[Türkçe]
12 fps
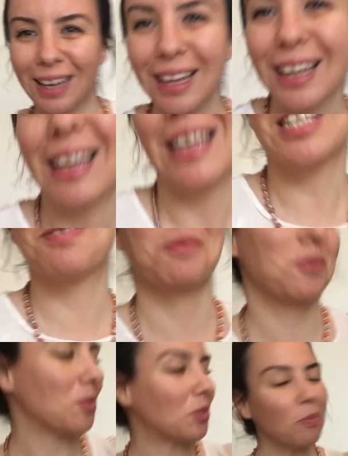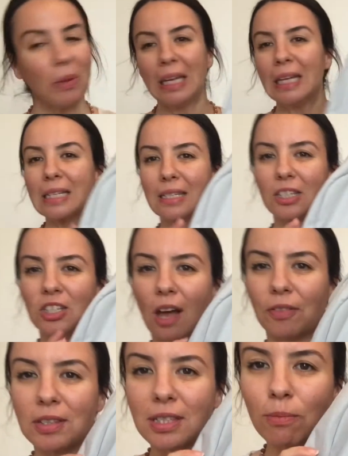ismini unuttum. Sırt
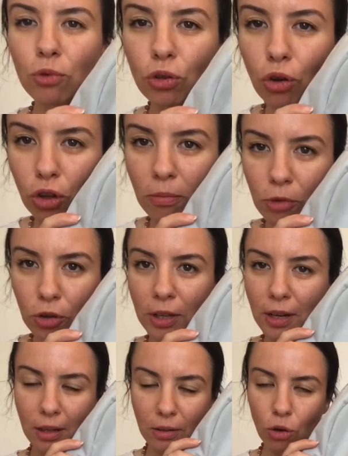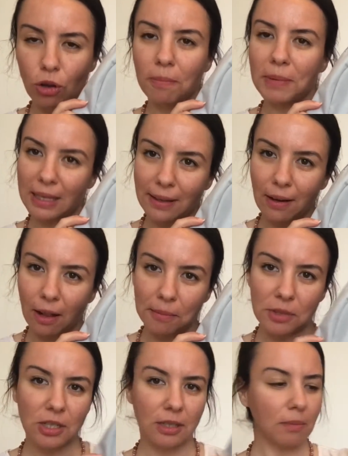çantası bunu Kolombiya'dan Kolombiya'dan
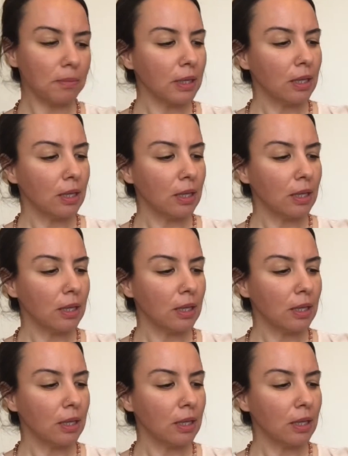almıştım.